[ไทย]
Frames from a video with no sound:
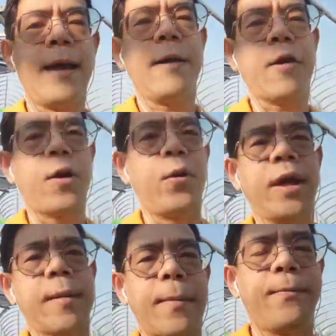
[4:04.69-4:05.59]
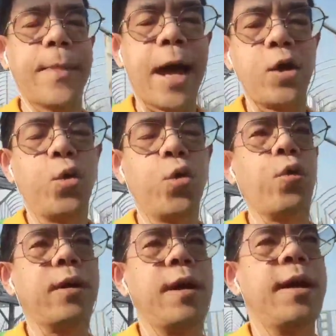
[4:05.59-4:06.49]
คอนโดนี้กับอายุ
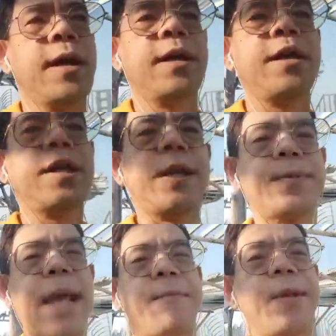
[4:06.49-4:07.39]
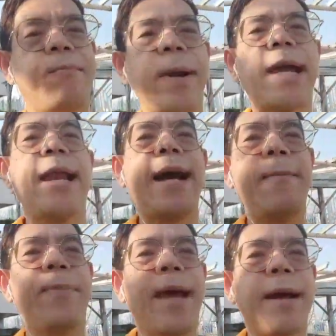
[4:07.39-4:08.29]
ยี่สิบถึงสามสิบ ปีแล้วครับ
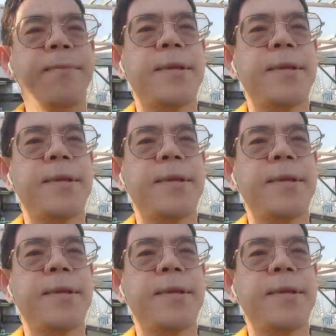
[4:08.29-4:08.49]
นะครับ